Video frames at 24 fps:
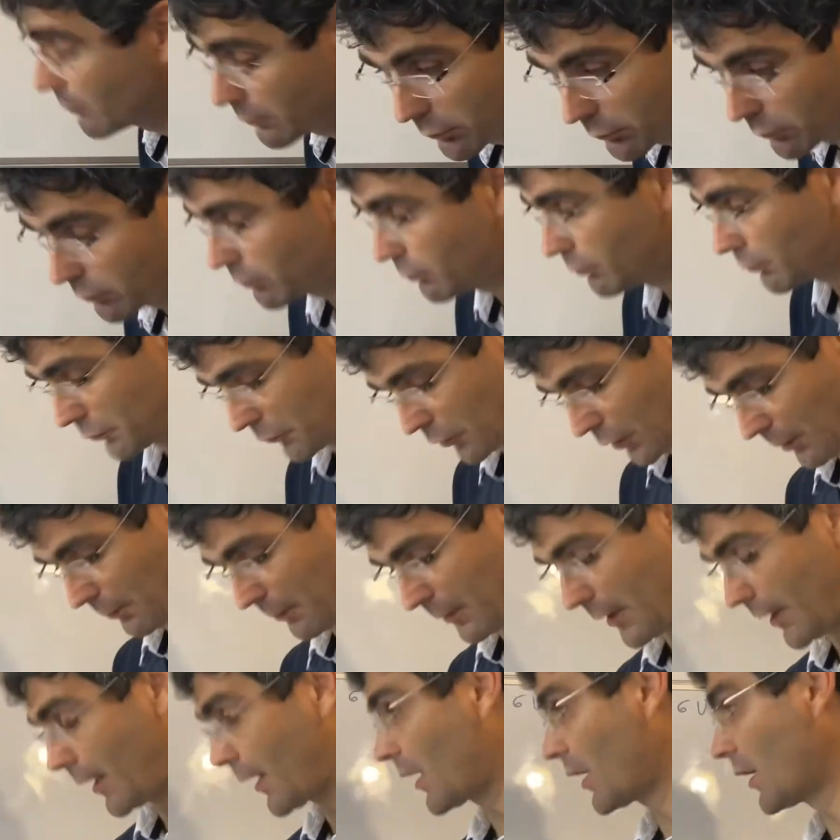de una
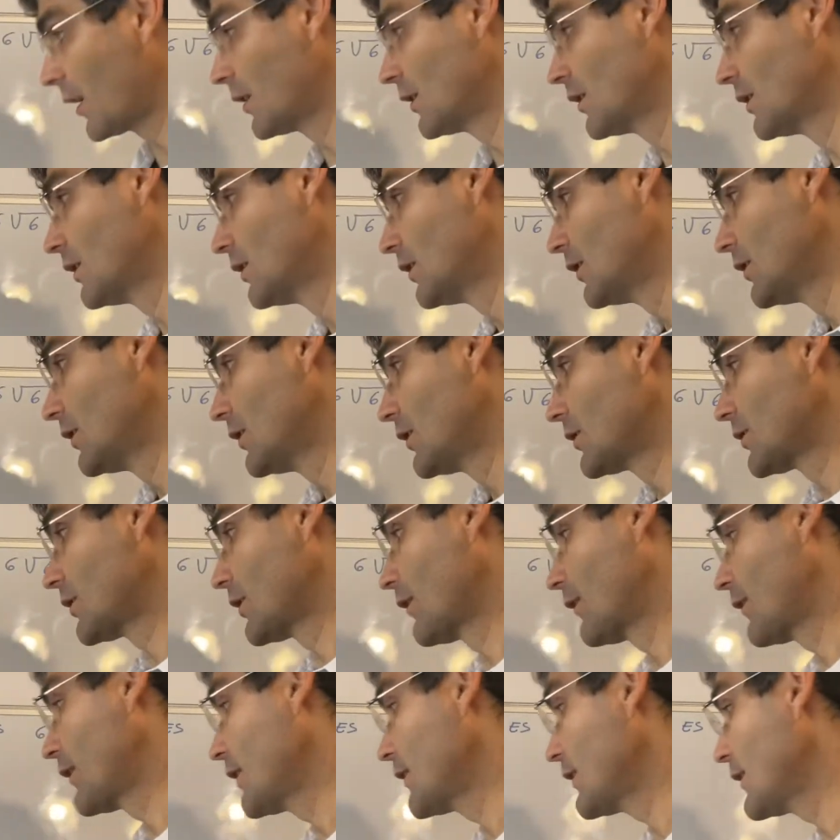manera
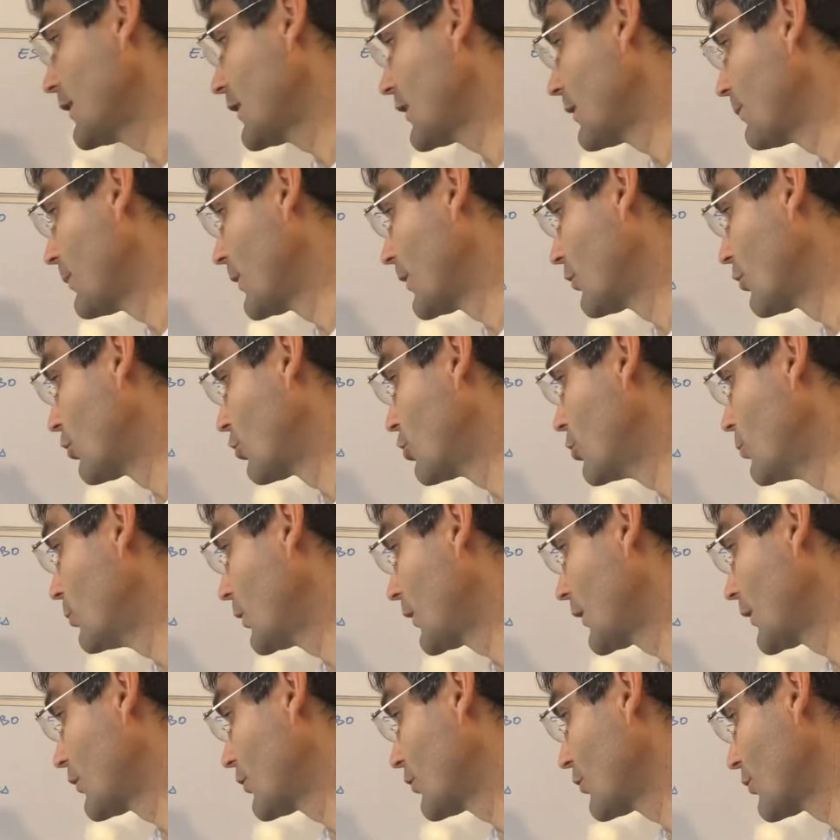sencilla, el típico cubo
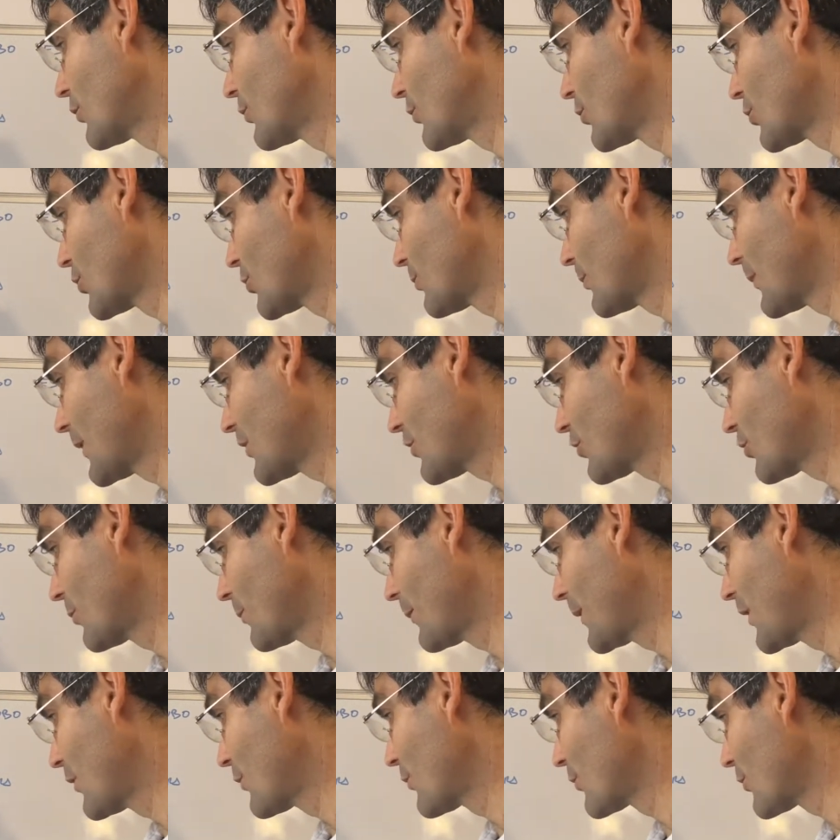que todos más o
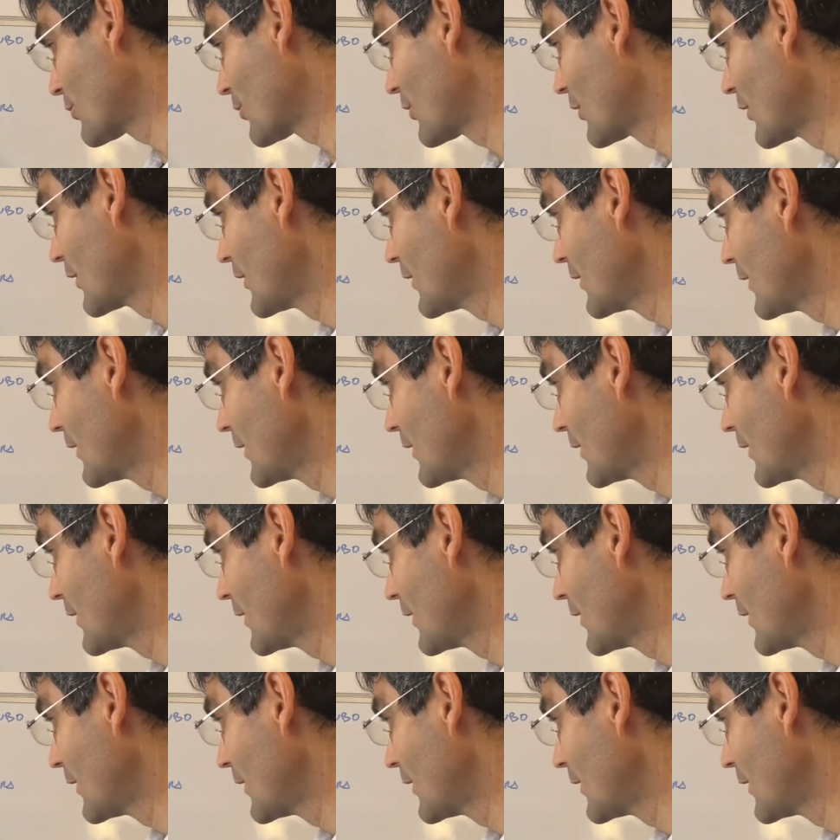menos